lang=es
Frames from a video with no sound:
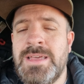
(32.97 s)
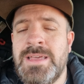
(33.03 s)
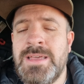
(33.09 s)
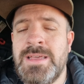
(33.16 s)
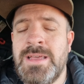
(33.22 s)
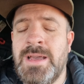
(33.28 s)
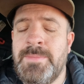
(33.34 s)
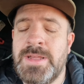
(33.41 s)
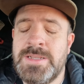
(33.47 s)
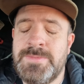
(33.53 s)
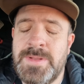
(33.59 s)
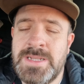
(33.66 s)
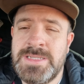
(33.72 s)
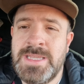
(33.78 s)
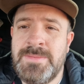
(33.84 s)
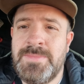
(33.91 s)
eh, Amar es
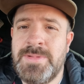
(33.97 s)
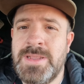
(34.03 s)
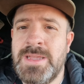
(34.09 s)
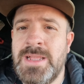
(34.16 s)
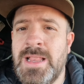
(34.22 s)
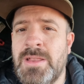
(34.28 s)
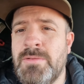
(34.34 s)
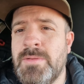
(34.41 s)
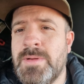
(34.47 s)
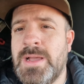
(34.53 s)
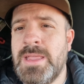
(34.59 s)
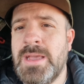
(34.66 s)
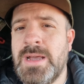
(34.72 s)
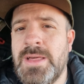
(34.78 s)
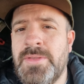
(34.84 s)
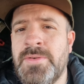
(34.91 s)
para siempre y la nueva que ha
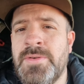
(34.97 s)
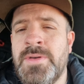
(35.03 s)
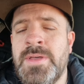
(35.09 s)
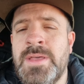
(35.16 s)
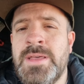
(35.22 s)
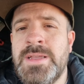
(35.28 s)
llegado,